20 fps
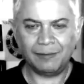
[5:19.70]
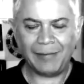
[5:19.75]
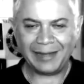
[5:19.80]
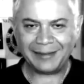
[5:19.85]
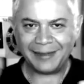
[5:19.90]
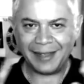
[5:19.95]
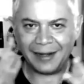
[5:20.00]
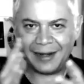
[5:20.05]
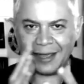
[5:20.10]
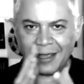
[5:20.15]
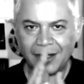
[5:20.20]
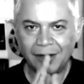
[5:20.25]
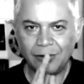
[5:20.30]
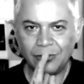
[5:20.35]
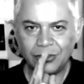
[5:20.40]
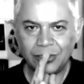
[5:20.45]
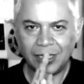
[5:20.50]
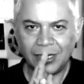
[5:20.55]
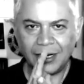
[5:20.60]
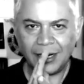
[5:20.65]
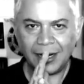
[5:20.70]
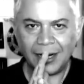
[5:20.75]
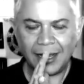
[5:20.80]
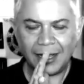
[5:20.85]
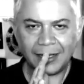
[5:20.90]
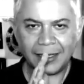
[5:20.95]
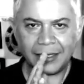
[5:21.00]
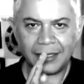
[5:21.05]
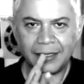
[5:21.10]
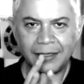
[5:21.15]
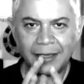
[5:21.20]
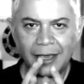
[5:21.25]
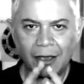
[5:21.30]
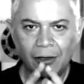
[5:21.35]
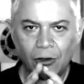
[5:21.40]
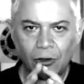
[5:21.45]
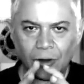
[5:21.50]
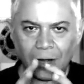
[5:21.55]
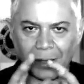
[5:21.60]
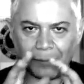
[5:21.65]
mantenernos en el aquí y
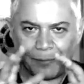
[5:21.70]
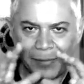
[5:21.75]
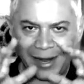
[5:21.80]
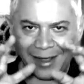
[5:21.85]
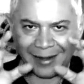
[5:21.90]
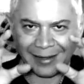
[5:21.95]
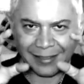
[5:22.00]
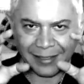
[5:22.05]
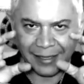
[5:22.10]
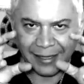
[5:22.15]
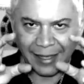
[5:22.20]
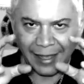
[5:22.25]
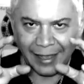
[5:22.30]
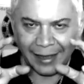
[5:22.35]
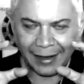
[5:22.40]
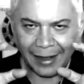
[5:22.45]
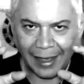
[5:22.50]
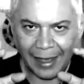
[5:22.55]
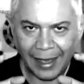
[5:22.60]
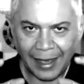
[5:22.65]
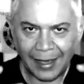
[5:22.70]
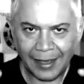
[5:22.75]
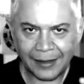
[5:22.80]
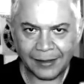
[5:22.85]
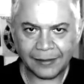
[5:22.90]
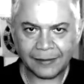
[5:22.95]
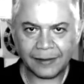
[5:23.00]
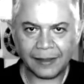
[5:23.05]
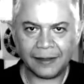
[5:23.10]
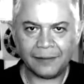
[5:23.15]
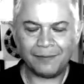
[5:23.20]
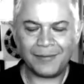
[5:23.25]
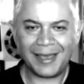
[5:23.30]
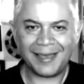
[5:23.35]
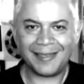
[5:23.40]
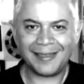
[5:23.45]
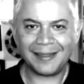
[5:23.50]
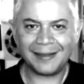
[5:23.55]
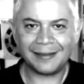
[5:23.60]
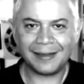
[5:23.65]
ahora, practicar arte,
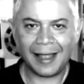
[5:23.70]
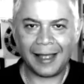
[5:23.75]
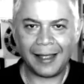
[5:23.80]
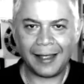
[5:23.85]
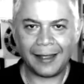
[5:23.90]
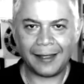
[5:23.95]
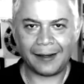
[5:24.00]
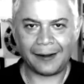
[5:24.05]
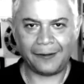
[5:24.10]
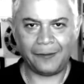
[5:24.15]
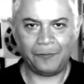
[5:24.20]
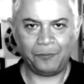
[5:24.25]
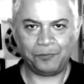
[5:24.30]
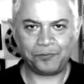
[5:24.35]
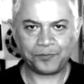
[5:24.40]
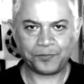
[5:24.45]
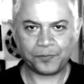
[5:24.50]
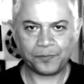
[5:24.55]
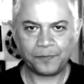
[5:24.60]
meditar.